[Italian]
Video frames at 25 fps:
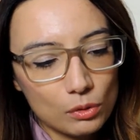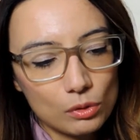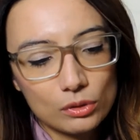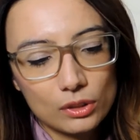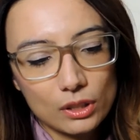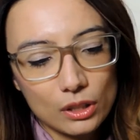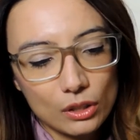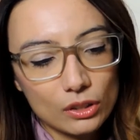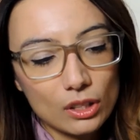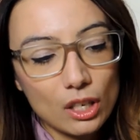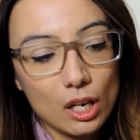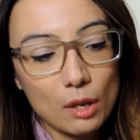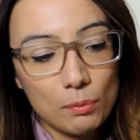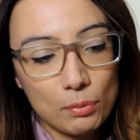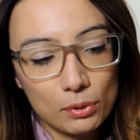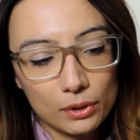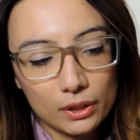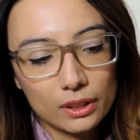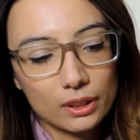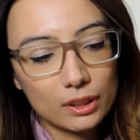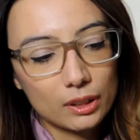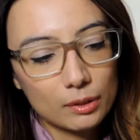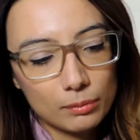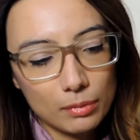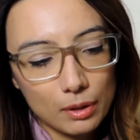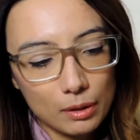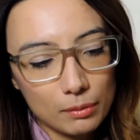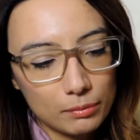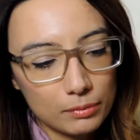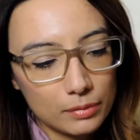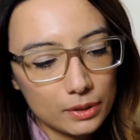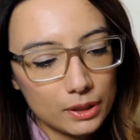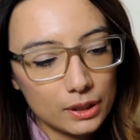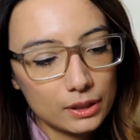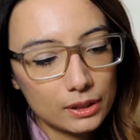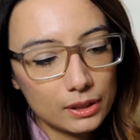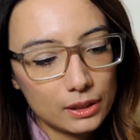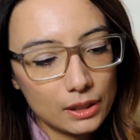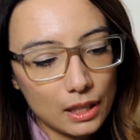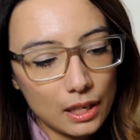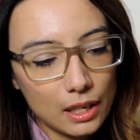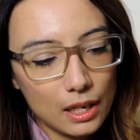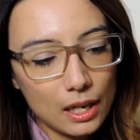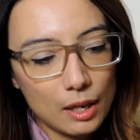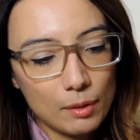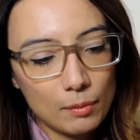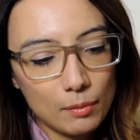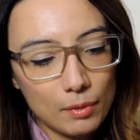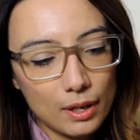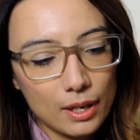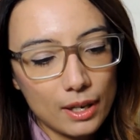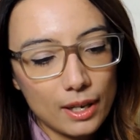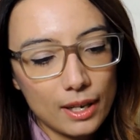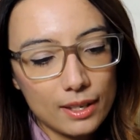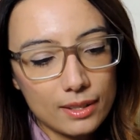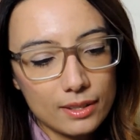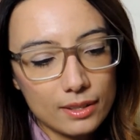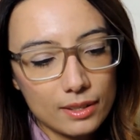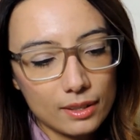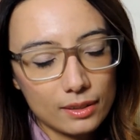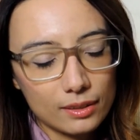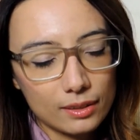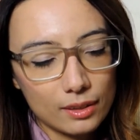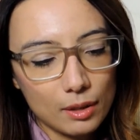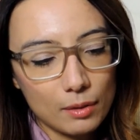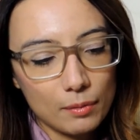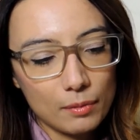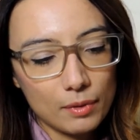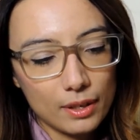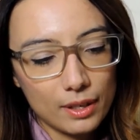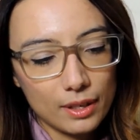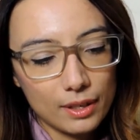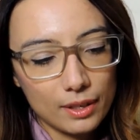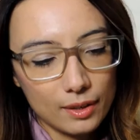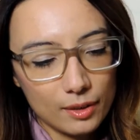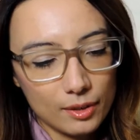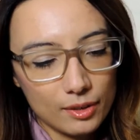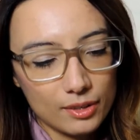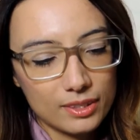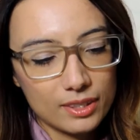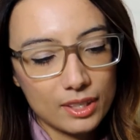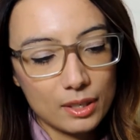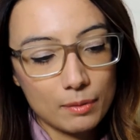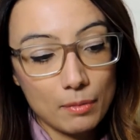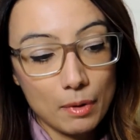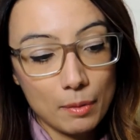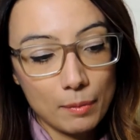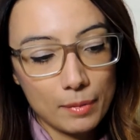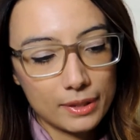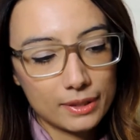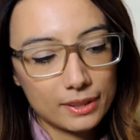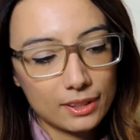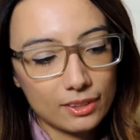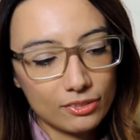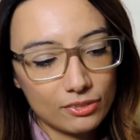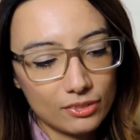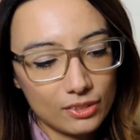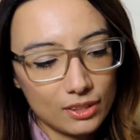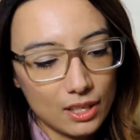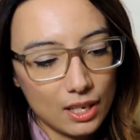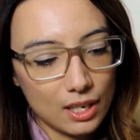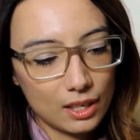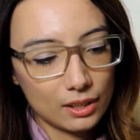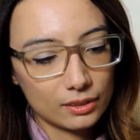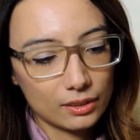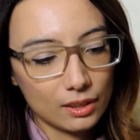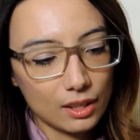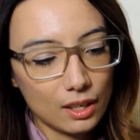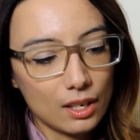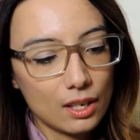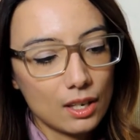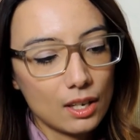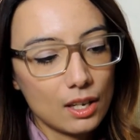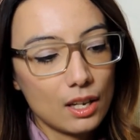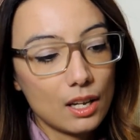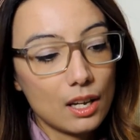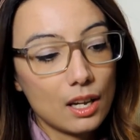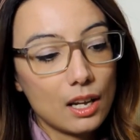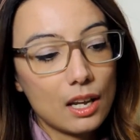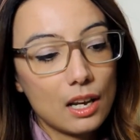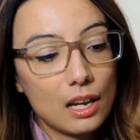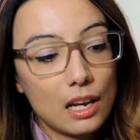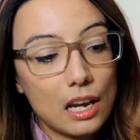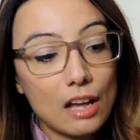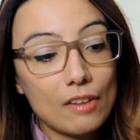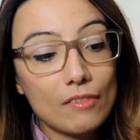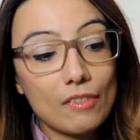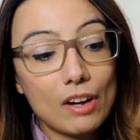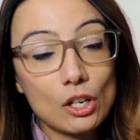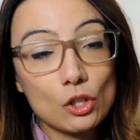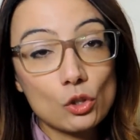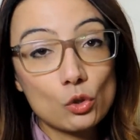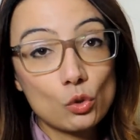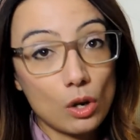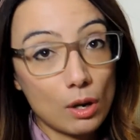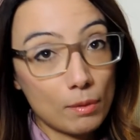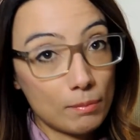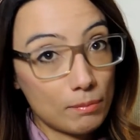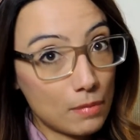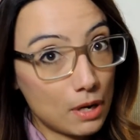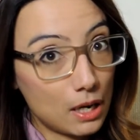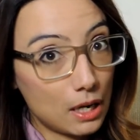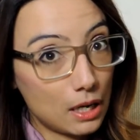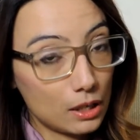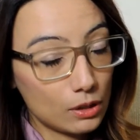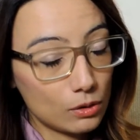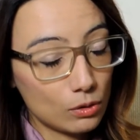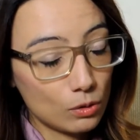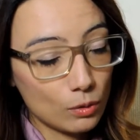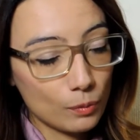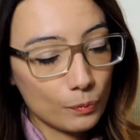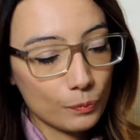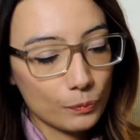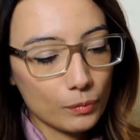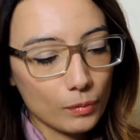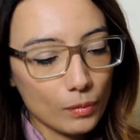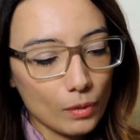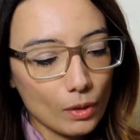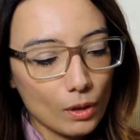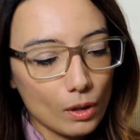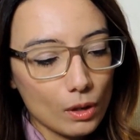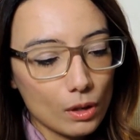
lontano dalla portata dei bambini, la lama è, setta, è estremamente affilata. Lavaggio a mano.